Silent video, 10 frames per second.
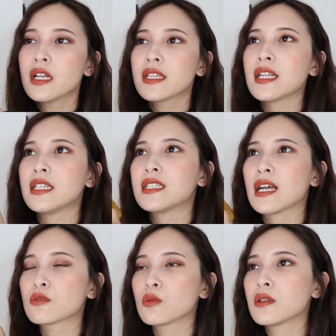那你
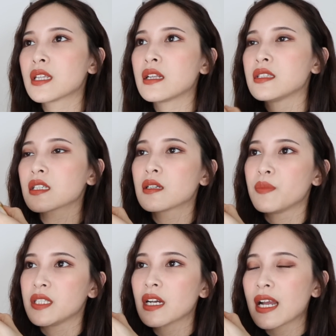想说，那这个
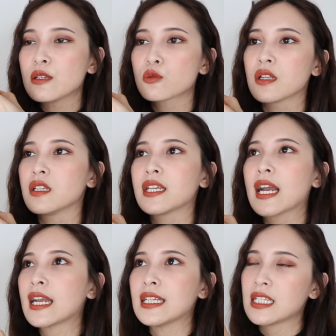比较干爽的应
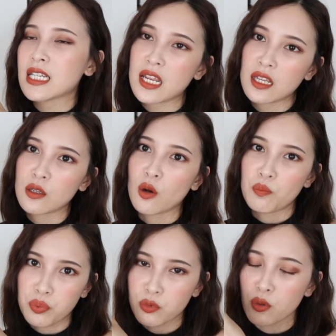该可以在夏天用，
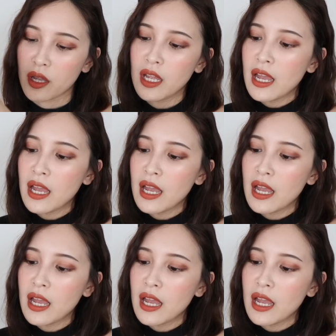不对，